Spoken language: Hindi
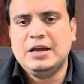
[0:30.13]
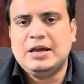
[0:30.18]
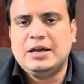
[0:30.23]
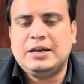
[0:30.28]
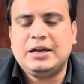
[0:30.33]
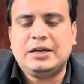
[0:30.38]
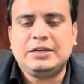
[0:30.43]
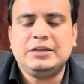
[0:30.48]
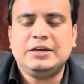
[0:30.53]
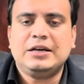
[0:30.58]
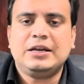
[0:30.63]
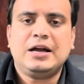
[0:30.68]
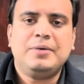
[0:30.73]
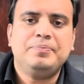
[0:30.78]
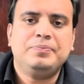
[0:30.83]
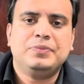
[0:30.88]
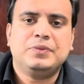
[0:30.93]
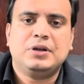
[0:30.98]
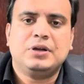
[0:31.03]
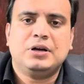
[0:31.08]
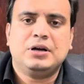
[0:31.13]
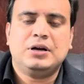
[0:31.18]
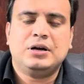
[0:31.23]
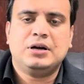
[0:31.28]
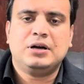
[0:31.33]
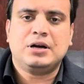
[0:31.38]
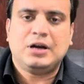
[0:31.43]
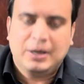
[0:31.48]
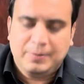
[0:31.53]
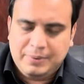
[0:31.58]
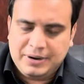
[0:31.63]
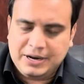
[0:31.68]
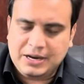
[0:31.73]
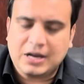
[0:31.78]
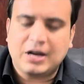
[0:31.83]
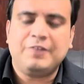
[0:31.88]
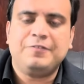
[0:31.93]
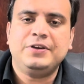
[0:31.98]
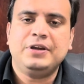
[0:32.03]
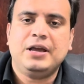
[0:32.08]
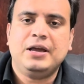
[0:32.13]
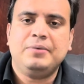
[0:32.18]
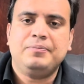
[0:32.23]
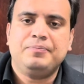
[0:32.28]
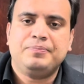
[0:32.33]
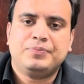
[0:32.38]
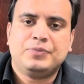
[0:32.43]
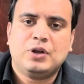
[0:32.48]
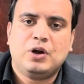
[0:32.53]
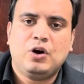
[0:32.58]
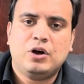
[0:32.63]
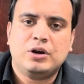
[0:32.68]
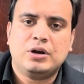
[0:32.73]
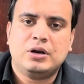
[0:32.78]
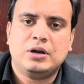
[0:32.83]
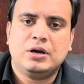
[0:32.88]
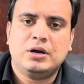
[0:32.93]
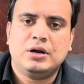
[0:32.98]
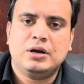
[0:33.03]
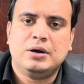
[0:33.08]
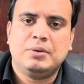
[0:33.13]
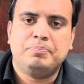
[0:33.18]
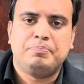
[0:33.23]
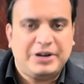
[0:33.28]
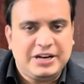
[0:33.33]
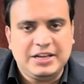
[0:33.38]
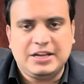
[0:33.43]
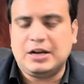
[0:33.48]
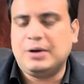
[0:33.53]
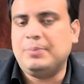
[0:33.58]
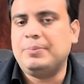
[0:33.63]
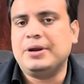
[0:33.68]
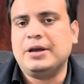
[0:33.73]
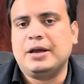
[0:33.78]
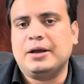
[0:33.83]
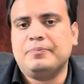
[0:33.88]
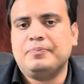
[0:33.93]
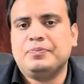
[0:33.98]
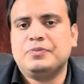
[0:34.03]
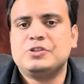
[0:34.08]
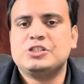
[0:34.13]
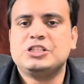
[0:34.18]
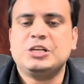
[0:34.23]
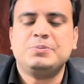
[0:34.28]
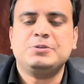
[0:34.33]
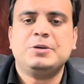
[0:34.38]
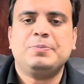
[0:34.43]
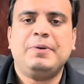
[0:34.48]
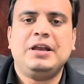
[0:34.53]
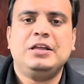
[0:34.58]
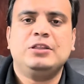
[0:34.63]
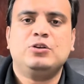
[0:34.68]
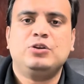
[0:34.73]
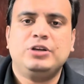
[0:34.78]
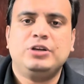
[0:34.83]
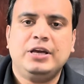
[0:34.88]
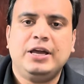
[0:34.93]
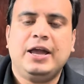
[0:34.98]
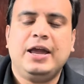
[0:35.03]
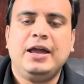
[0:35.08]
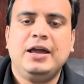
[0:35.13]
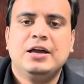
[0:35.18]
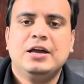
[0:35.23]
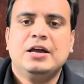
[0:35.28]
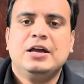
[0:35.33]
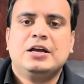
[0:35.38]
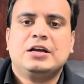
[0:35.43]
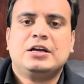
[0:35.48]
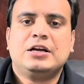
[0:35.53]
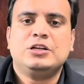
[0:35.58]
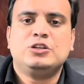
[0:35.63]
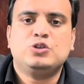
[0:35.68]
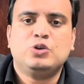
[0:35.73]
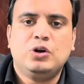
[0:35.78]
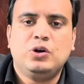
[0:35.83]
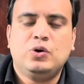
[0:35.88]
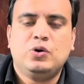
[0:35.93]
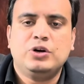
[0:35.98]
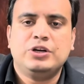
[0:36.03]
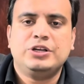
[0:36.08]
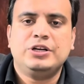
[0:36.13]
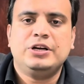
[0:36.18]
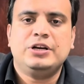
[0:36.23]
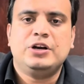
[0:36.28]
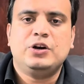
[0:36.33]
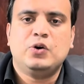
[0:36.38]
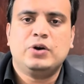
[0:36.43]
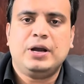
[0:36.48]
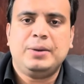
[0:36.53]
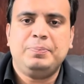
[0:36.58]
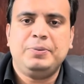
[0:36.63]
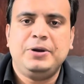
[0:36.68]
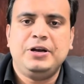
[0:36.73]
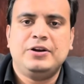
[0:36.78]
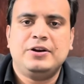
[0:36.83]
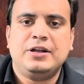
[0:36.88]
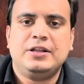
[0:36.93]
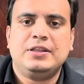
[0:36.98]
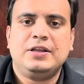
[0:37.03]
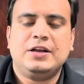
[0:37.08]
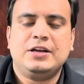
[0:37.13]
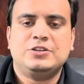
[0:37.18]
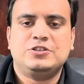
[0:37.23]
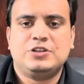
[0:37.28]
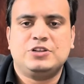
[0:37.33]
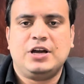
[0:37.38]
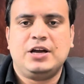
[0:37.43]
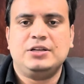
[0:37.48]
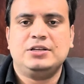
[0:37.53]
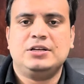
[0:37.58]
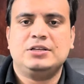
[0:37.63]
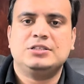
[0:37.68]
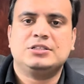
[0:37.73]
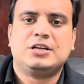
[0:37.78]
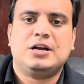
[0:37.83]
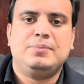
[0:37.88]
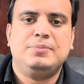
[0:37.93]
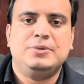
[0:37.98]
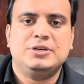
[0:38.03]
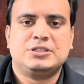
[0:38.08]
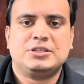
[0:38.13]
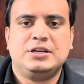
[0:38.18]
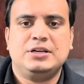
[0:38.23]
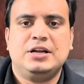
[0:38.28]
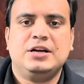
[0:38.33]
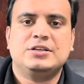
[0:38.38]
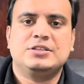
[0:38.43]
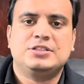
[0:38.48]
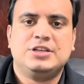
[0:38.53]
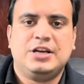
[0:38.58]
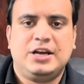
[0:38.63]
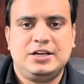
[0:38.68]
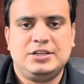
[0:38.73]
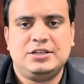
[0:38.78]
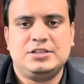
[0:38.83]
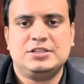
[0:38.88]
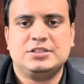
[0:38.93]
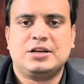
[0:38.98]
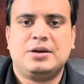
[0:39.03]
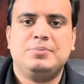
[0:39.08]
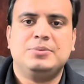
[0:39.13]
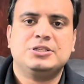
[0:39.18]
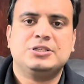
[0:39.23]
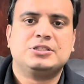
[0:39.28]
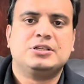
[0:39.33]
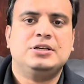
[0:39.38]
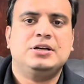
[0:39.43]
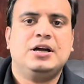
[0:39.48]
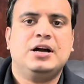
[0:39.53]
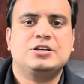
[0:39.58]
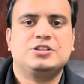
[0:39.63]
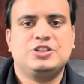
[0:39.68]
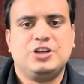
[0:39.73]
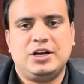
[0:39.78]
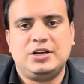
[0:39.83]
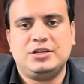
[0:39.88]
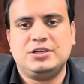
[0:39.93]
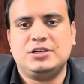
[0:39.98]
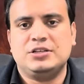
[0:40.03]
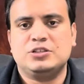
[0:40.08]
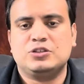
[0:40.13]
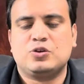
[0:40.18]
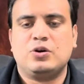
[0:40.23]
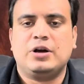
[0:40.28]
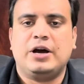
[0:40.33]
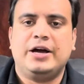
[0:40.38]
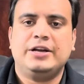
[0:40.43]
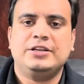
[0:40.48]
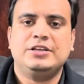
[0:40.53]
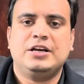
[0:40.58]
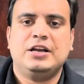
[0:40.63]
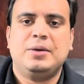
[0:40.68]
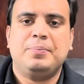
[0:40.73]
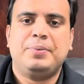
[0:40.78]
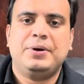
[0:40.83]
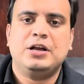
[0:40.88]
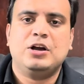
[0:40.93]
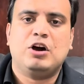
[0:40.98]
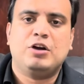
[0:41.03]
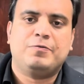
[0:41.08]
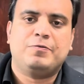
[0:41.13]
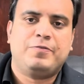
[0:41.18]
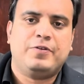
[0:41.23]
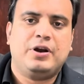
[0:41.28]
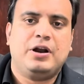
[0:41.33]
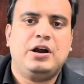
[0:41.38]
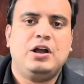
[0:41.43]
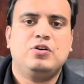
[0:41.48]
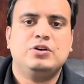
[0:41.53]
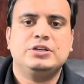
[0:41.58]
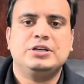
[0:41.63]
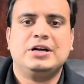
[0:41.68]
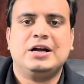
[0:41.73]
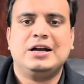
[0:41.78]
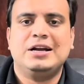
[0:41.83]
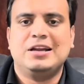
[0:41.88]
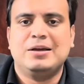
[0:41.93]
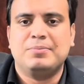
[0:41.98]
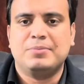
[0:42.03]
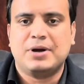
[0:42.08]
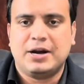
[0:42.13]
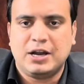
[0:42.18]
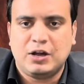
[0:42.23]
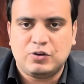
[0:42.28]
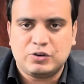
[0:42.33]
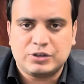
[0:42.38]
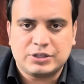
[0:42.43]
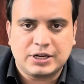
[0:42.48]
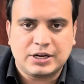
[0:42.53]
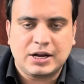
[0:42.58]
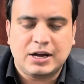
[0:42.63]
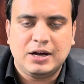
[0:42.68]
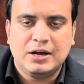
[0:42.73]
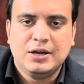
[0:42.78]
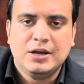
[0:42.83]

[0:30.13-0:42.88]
नाजन कराम खबरें काफ़ी हैं और बड़ी खबरें हैं सबसे पहले तो ये है कि जो लोग ये डिडोरा पीट रहे थे कि छह जजेस का मिसकंडक्ट छह जजेस का मिसकंडक्ट छह जजेस को घर जाना पड़ेगा और फलाना हो जाएगा ढिमकाना हो जाएगा